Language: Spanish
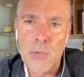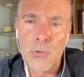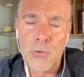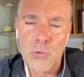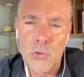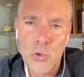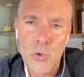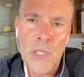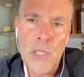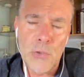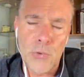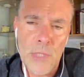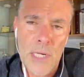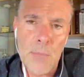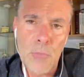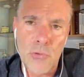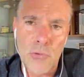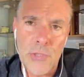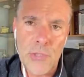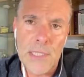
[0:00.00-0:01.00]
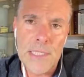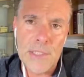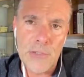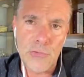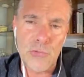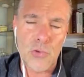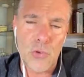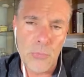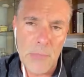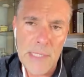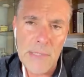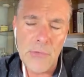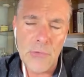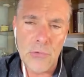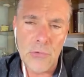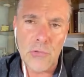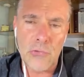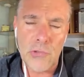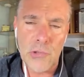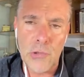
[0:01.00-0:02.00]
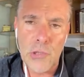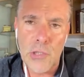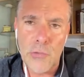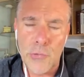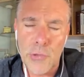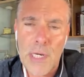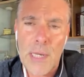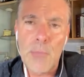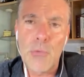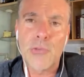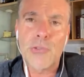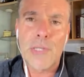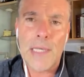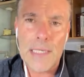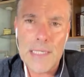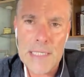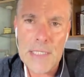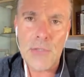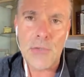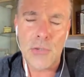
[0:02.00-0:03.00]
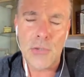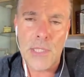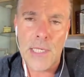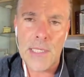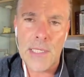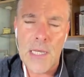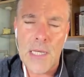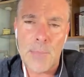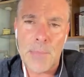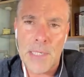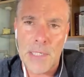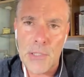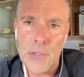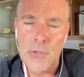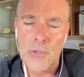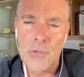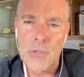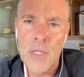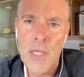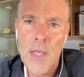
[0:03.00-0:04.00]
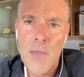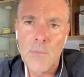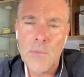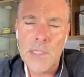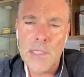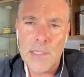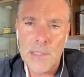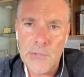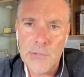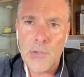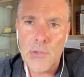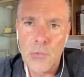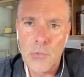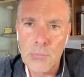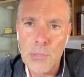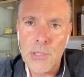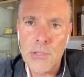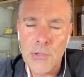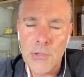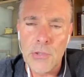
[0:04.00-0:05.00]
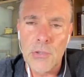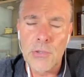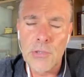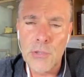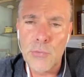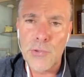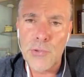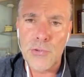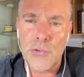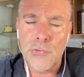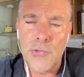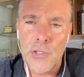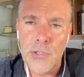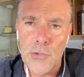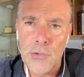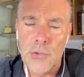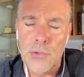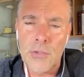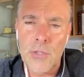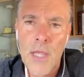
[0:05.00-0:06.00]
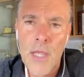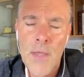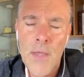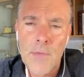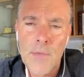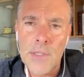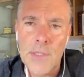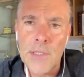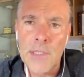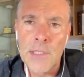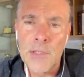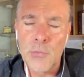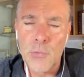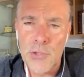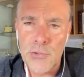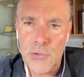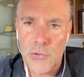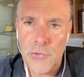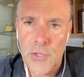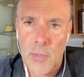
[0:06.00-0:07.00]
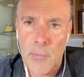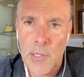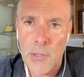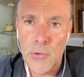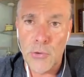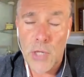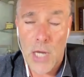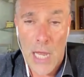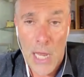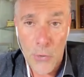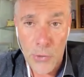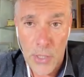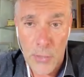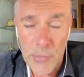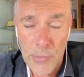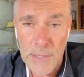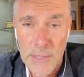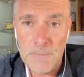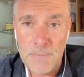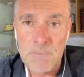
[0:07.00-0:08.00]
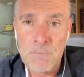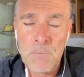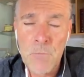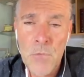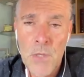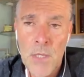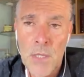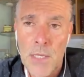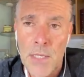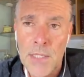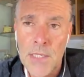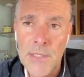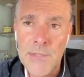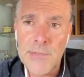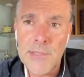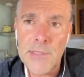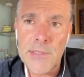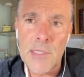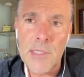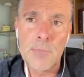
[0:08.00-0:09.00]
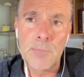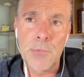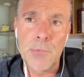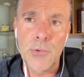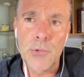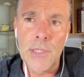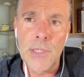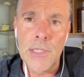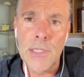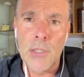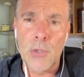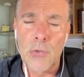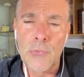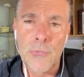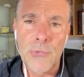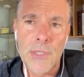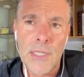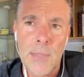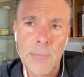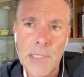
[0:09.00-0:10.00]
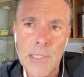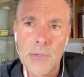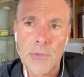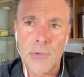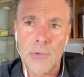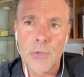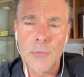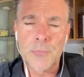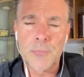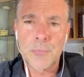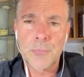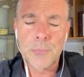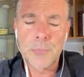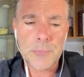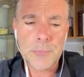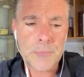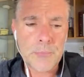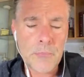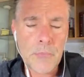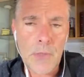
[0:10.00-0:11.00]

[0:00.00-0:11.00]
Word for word: pero no adoramos al instrumento, sino adoramos al Hijo que ella parió y que se convirtió en nuestro Señor y en nuestro Salvador. Ahora bien, en este tiempo de confinamiento,